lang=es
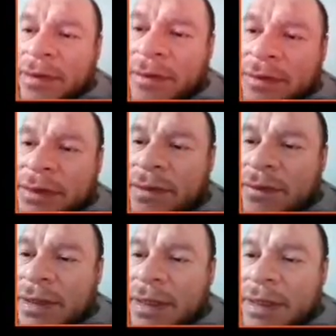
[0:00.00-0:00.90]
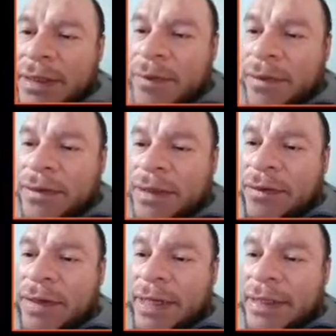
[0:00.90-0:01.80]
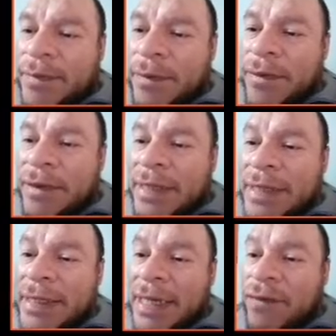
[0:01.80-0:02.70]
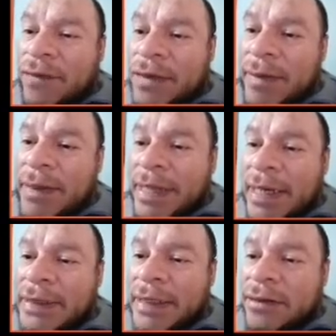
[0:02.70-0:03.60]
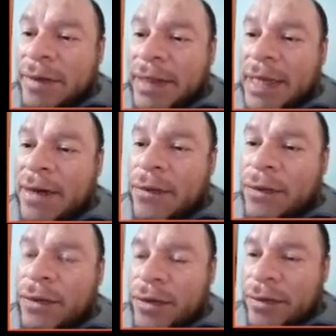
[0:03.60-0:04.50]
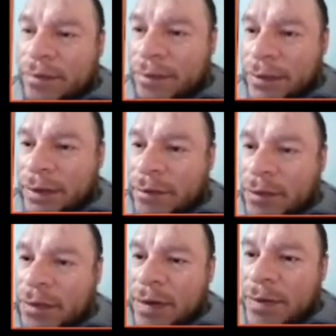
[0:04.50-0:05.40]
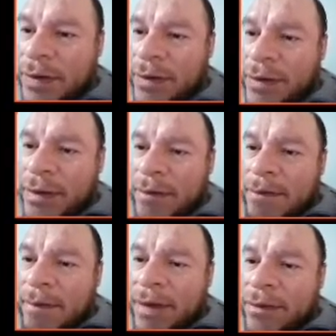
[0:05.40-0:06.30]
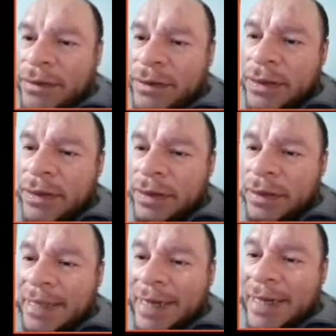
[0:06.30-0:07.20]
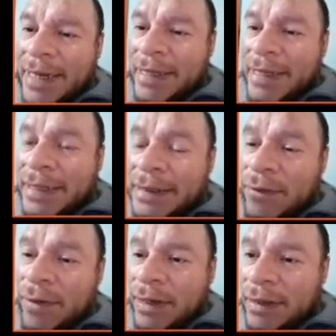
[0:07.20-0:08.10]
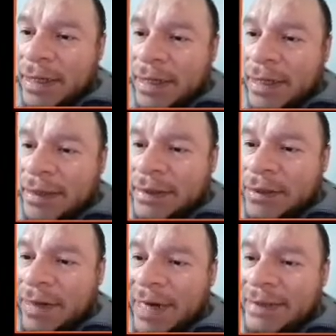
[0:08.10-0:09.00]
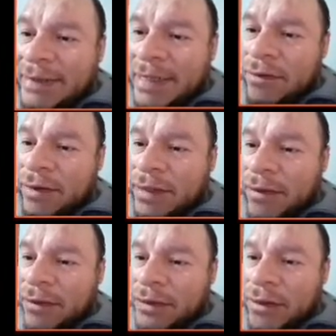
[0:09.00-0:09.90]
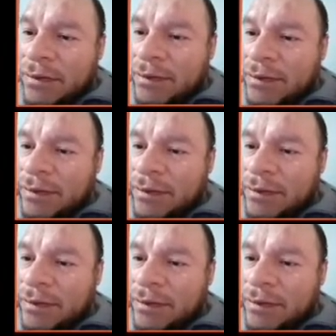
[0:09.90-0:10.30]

coseno de x por seno de x por identidades fundamentales, eso me da 1. Muy bien. Menos tangente que es igual, tangente es igual al seno entre coseno.